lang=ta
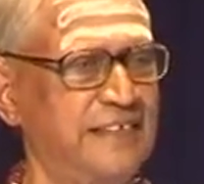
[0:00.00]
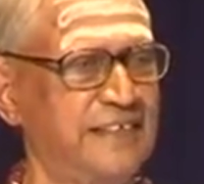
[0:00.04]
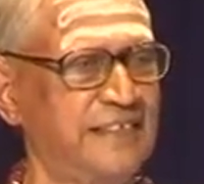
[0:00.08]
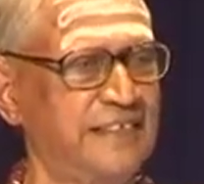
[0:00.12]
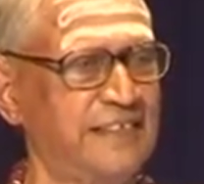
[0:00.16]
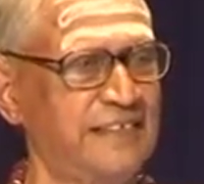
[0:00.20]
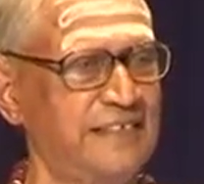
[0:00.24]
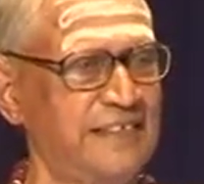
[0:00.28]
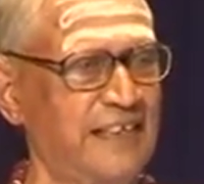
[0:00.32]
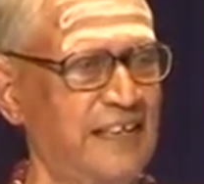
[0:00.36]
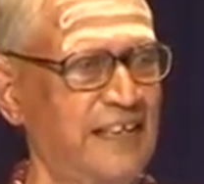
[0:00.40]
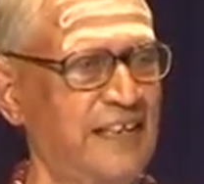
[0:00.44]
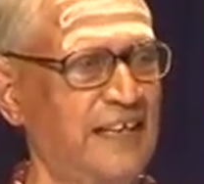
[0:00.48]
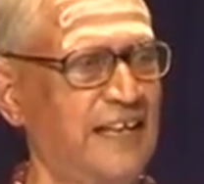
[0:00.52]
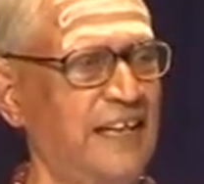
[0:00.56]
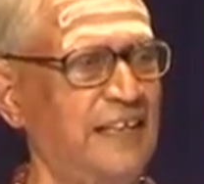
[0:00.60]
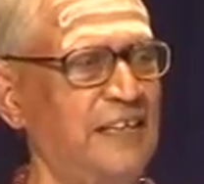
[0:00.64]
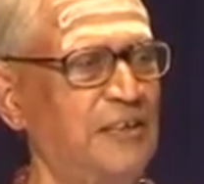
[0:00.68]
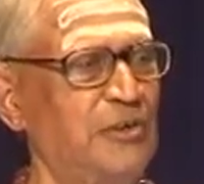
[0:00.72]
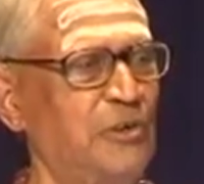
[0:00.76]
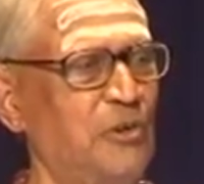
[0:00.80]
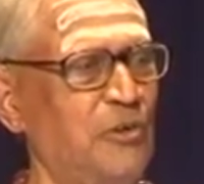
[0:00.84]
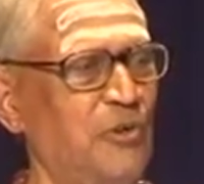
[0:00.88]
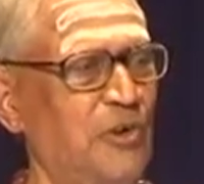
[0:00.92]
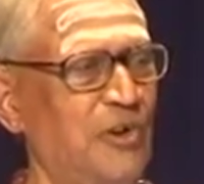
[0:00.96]

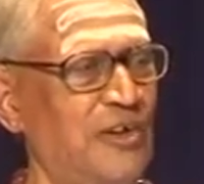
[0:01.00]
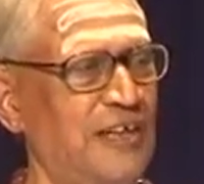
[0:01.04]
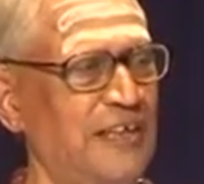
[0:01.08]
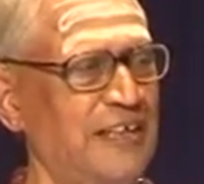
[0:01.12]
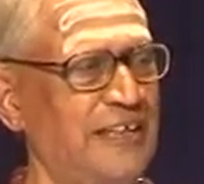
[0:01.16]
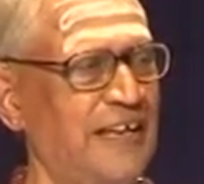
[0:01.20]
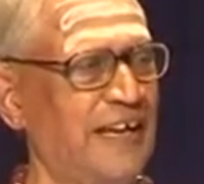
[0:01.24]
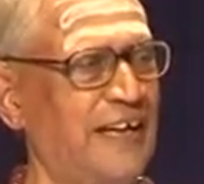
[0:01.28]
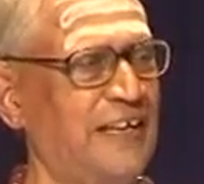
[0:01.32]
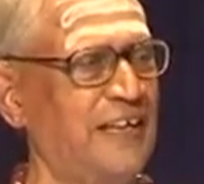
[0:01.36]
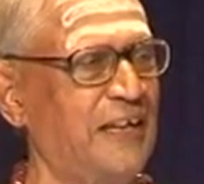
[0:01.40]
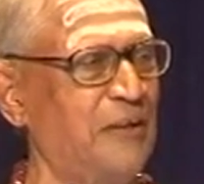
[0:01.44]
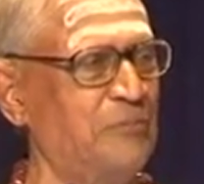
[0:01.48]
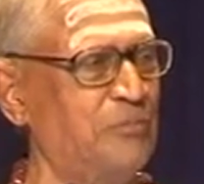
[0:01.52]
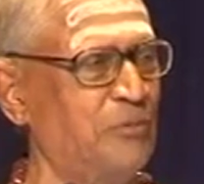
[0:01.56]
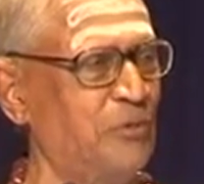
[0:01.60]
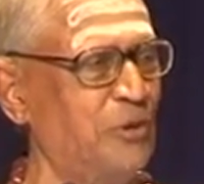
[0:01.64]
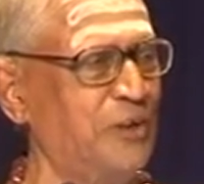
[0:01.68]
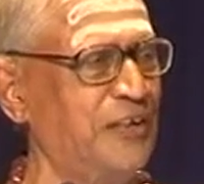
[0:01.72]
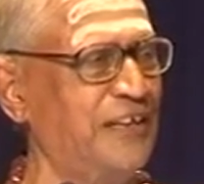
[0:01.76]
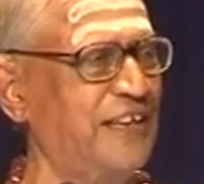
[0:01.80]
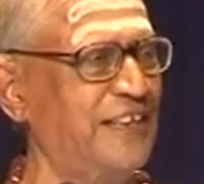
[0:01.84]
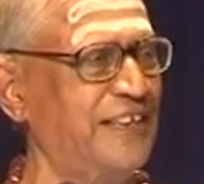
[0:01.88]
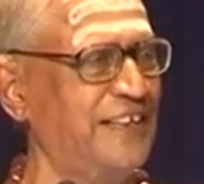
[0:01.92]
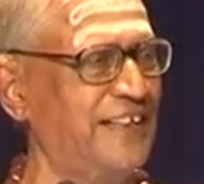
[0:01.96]
இதிலிருந்து உங்களுக்கு என்ன
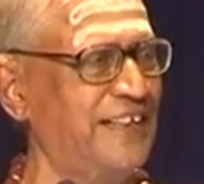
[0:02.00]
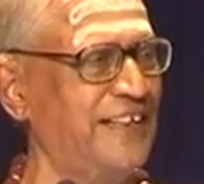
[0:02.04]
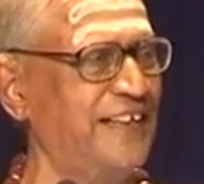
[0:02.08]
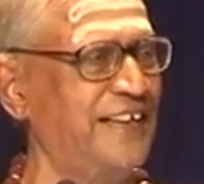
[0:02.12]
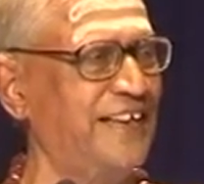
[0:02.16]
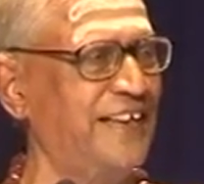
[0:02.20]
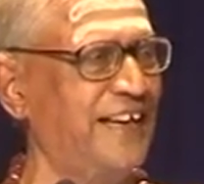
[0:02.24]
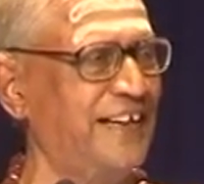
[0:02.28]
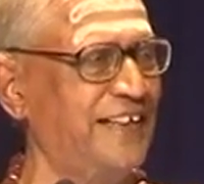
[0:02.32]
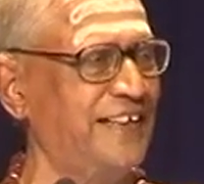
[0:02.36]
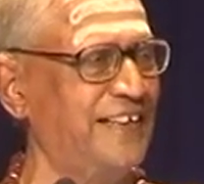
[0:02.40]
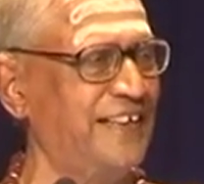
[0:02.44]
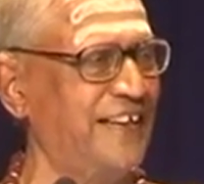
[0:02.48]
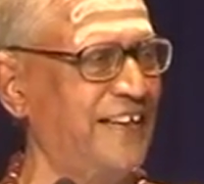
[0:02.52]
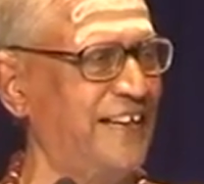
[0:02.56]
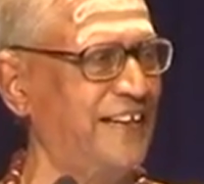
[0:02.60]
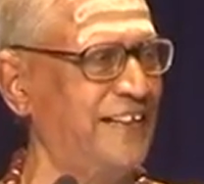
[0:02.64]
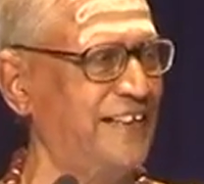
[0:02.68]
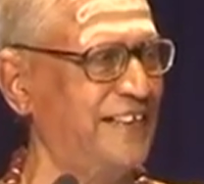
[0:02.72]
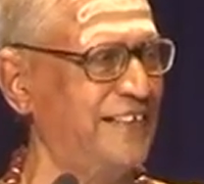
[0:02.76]
புரிகிறது என்று கேட்டால்